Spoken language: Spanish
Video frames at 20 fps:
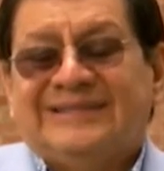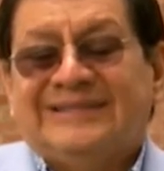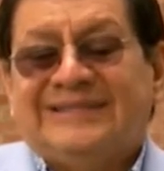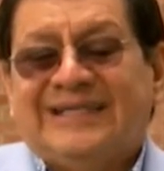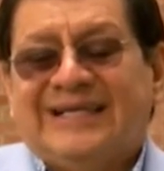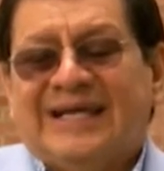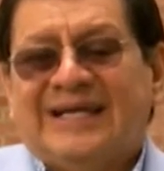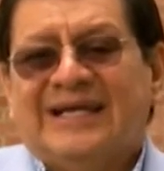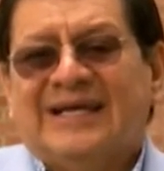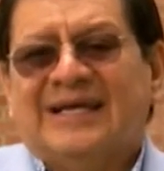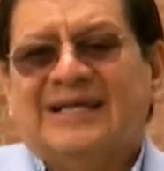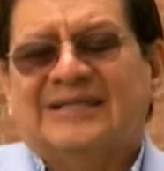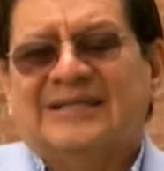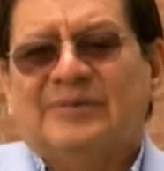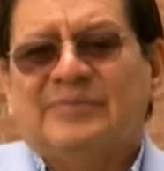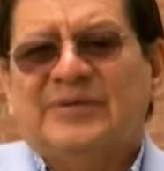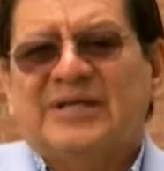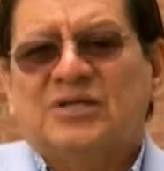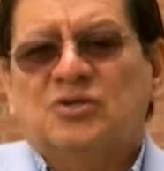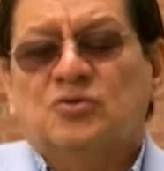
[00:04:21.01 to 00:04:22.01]
tiene que
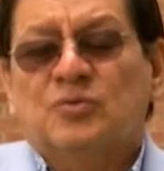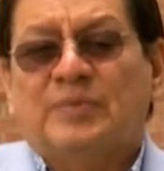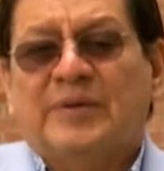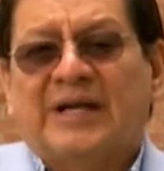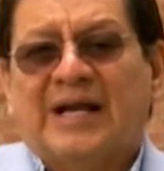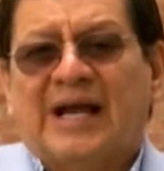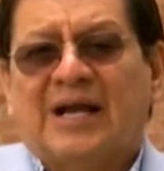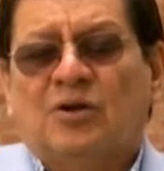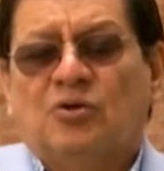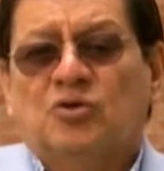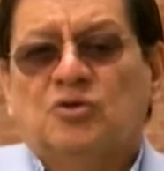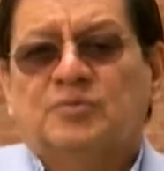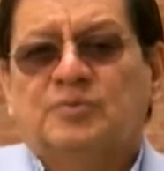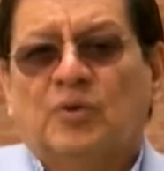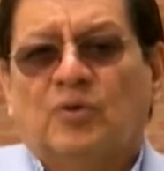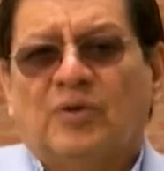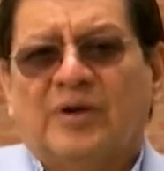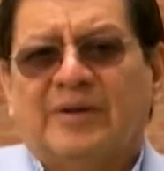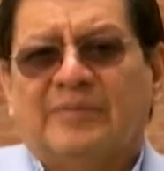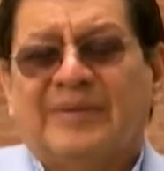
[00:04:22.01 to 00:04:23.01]
también superar los
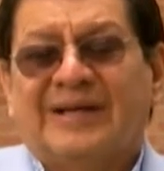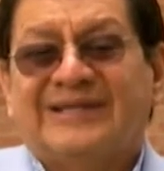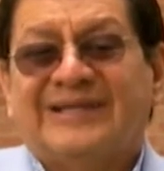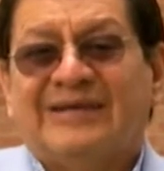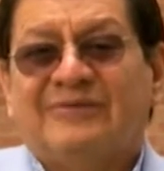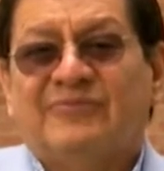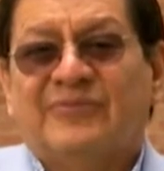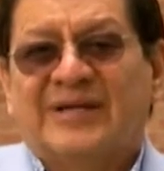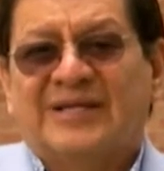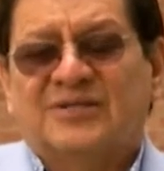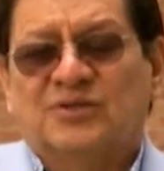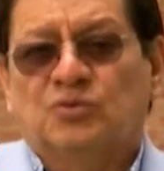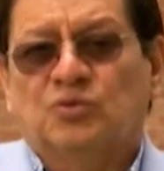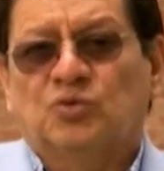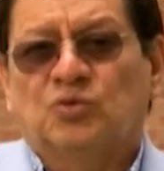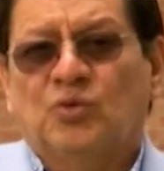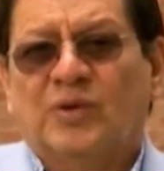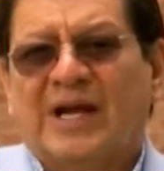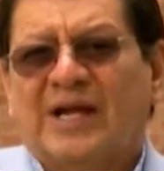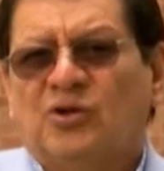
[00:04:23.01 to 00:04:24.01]
problemas de
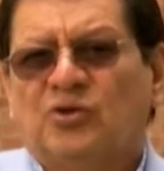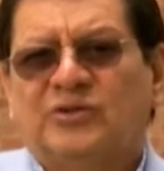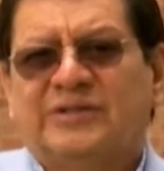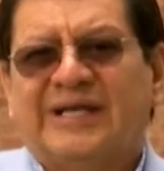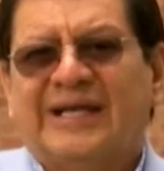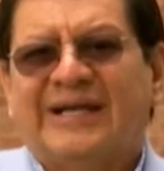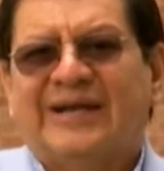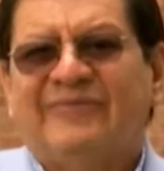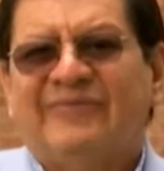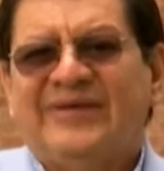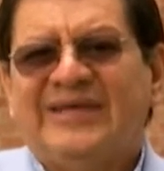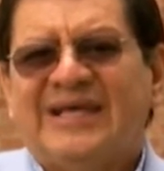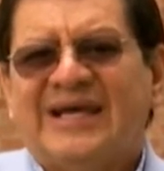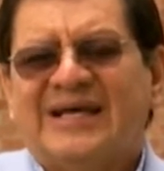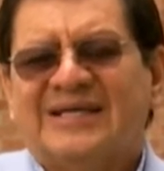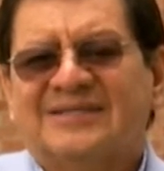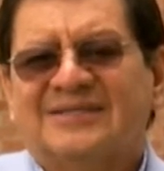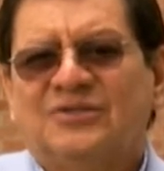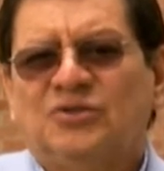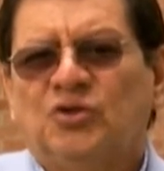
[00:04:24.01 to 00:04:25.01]
infraestructura, no tiene
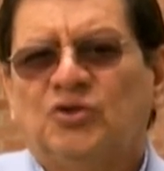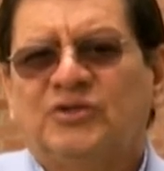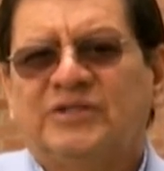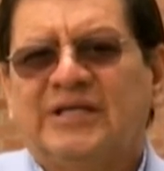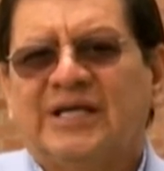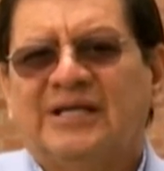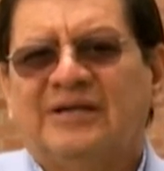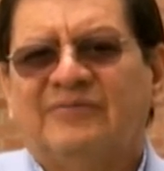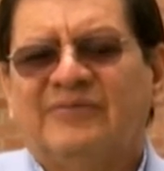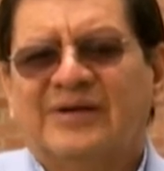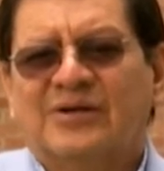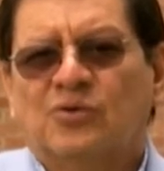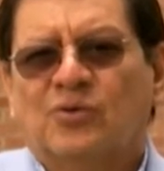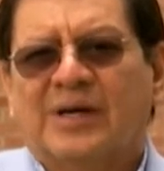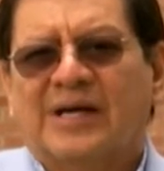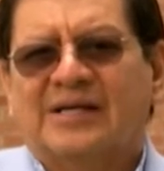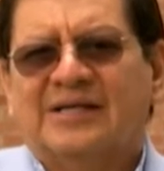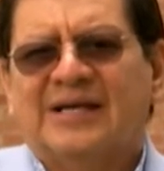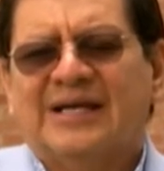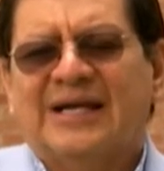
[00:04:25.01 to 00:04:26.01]
vías, no tiene
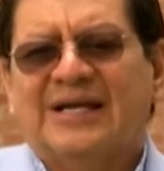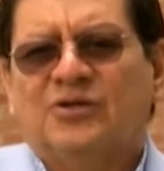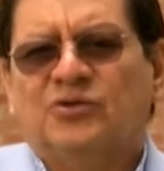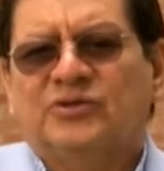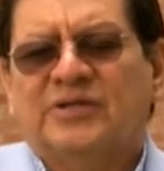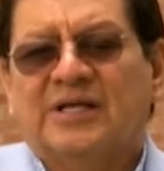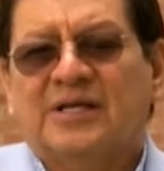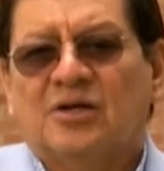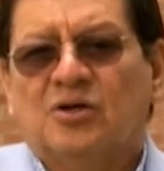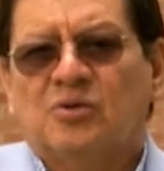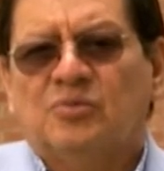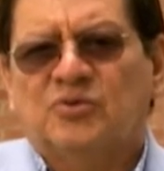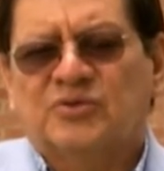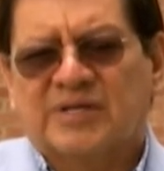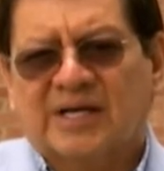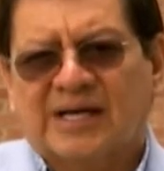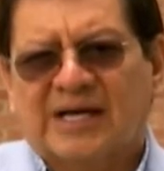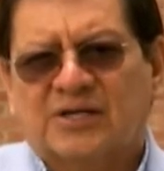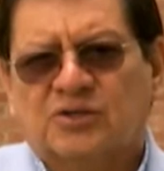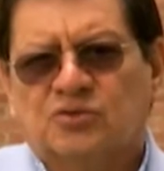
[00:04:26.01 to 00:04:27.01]
ferrocarriles, no tiene cómo
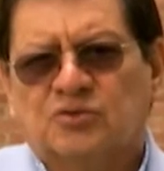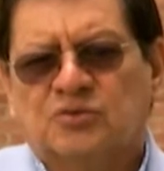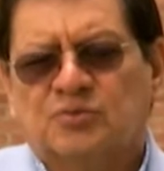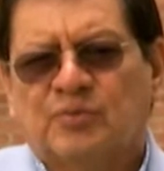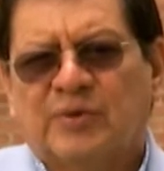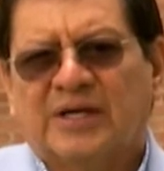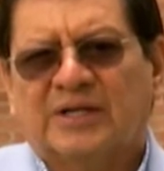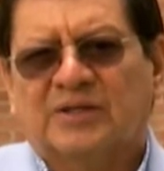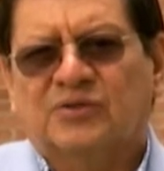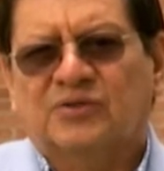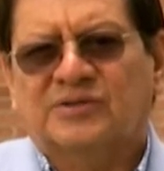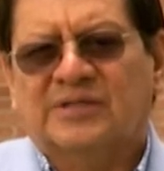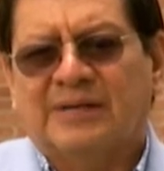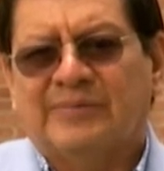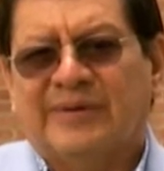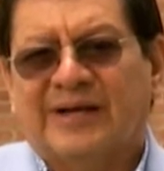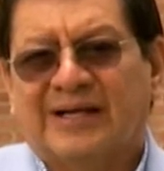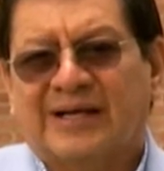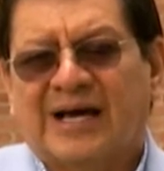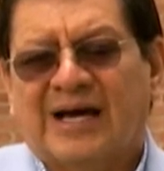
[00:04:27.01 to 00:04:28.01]
sacar sus puertos al
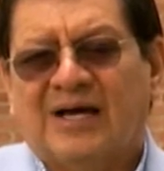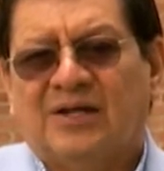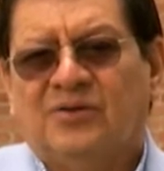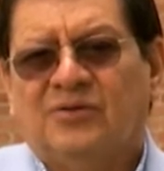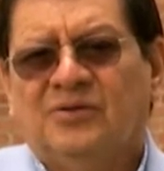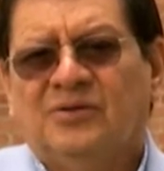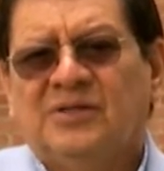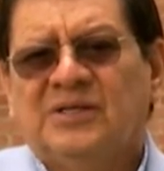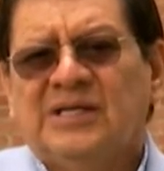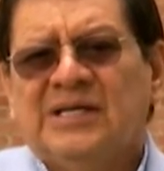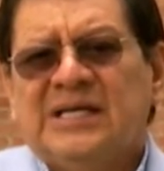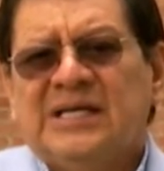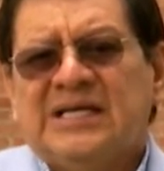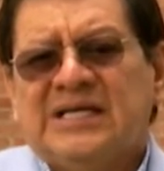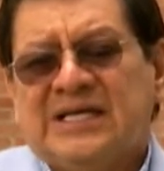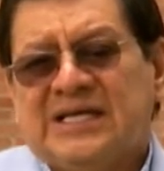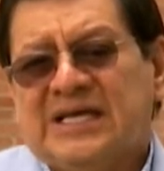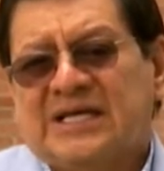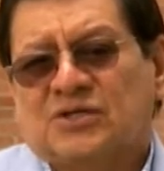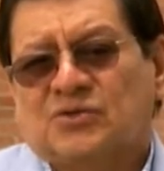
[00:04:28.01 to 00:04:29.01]
mercado
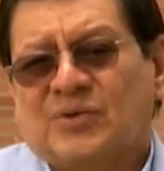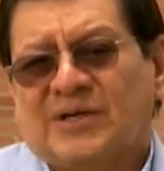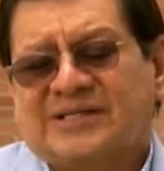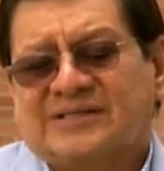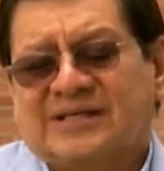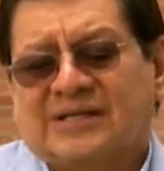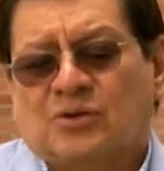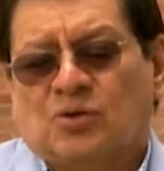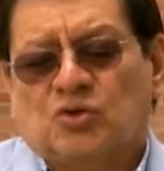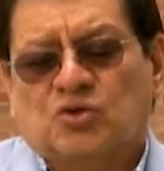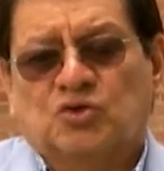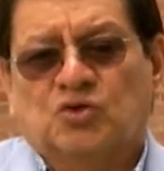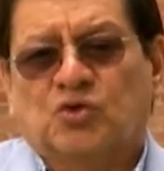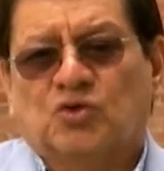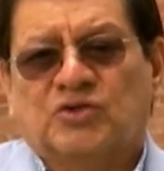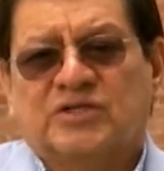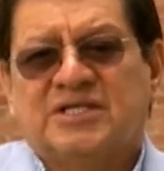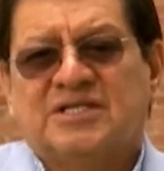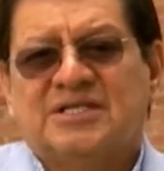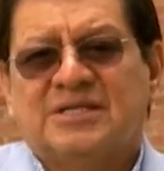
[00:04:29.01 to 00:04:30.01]
y eso hace
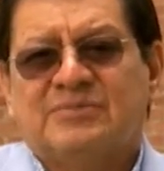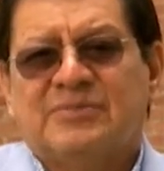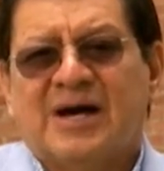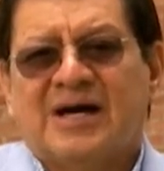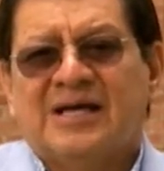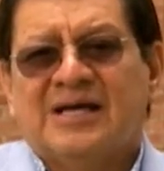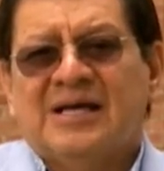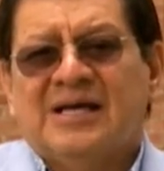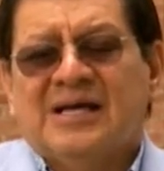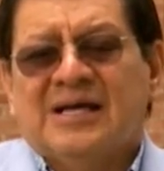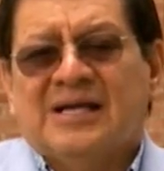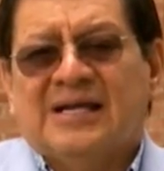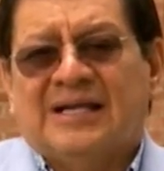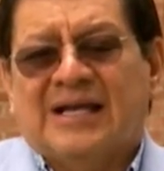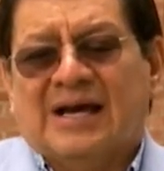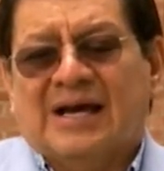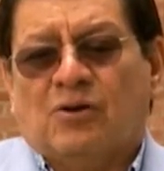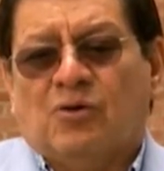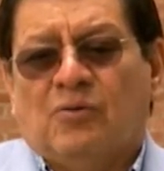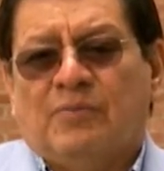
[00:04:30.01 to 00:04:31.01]
costosísima
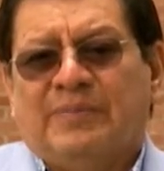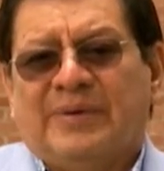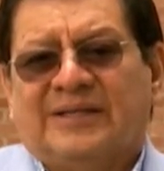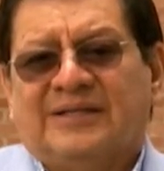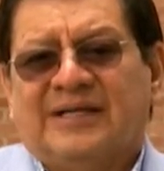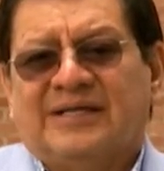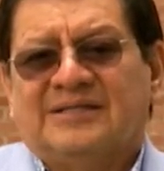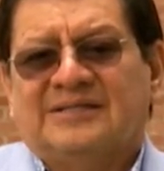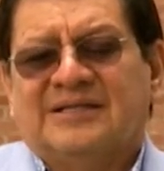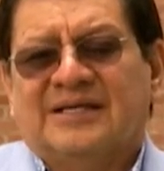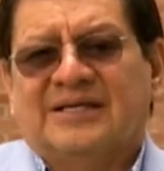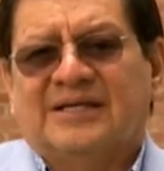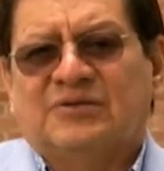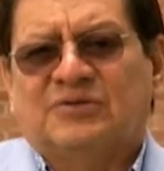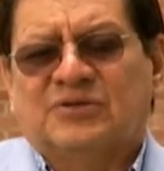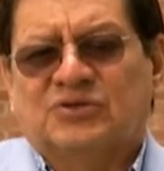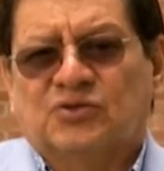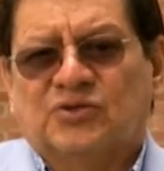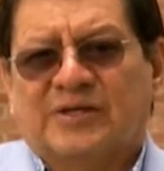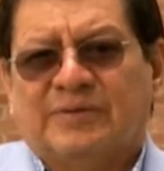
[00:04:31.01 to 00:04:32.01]
la competencia de
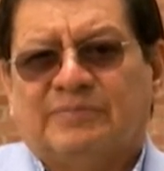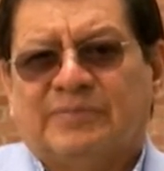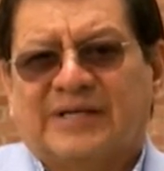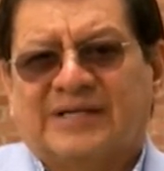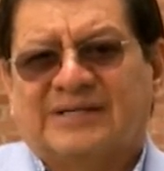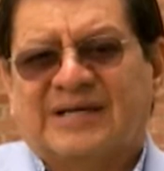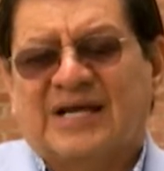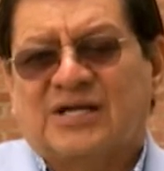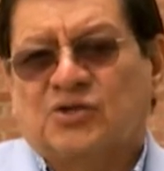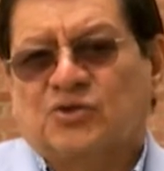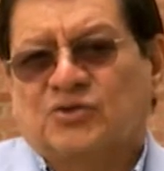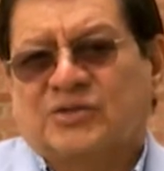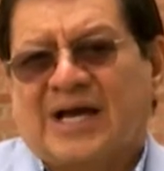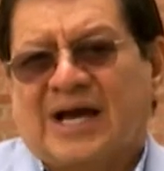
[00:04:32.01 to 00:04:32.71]
nuestros empresarios.